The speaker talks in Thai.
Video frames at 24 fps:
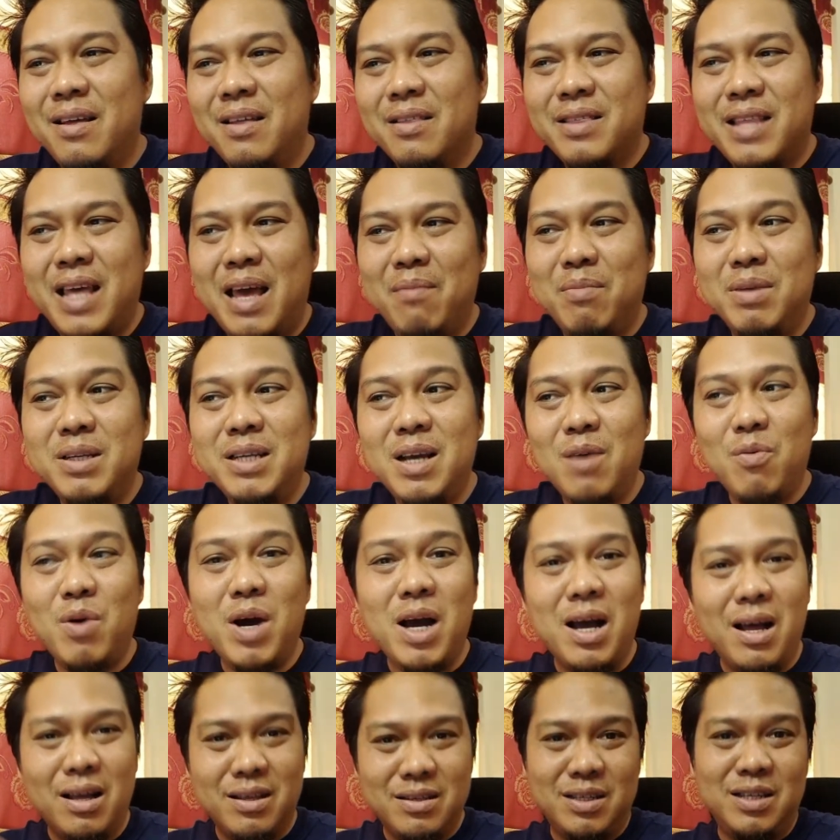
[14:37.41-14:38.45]
แต่ไม่ใช่ว่า
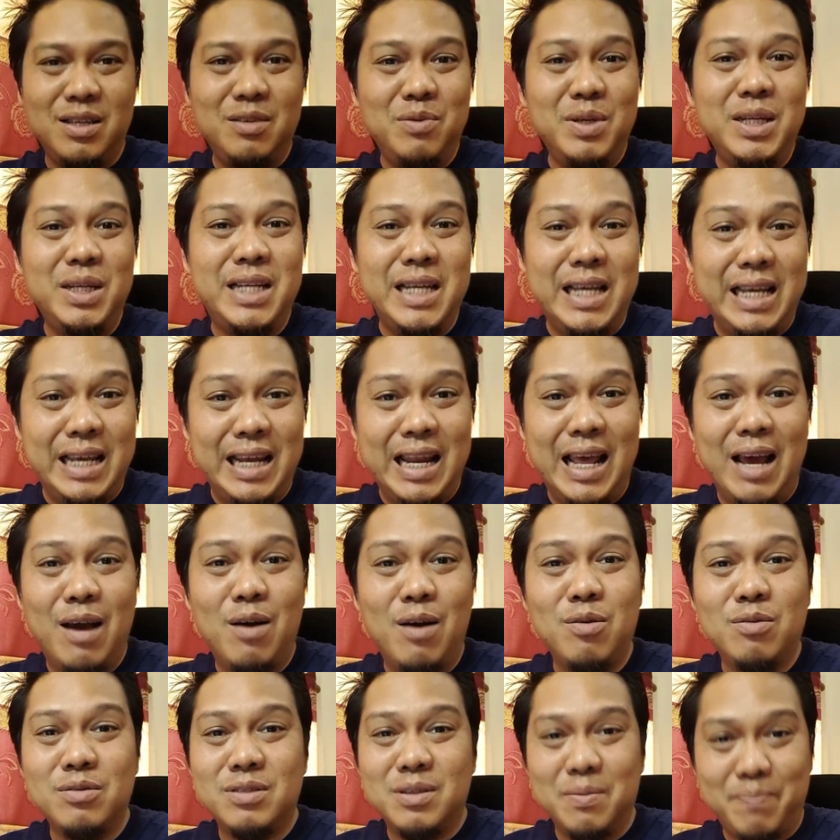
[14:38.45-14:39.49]
ชีวิตดีแล้ว
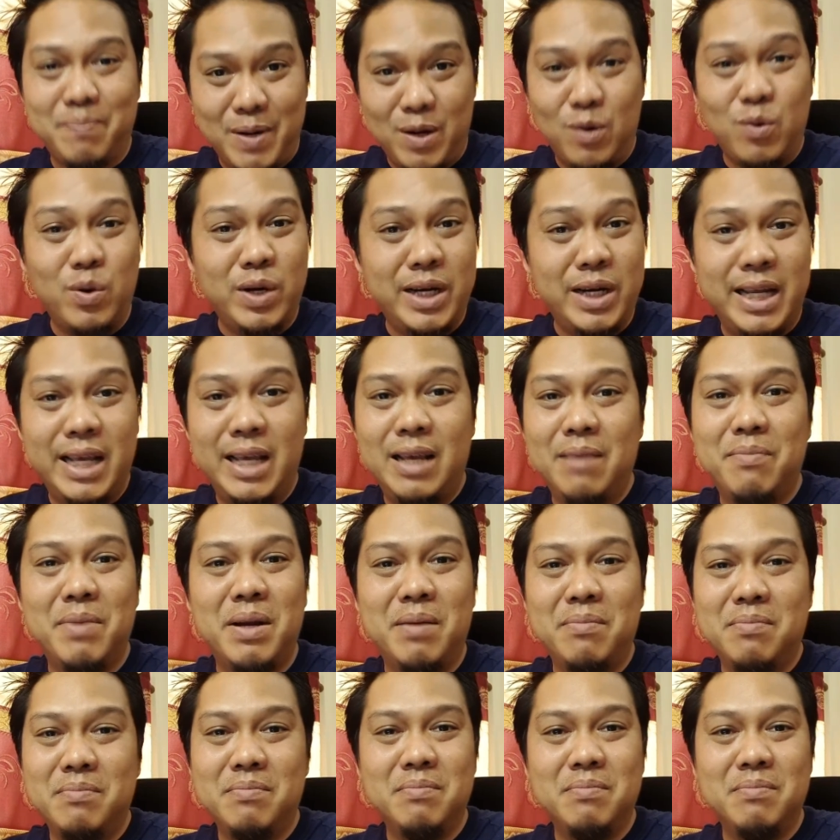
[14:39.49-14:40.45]
จะเป็นคนดีมัน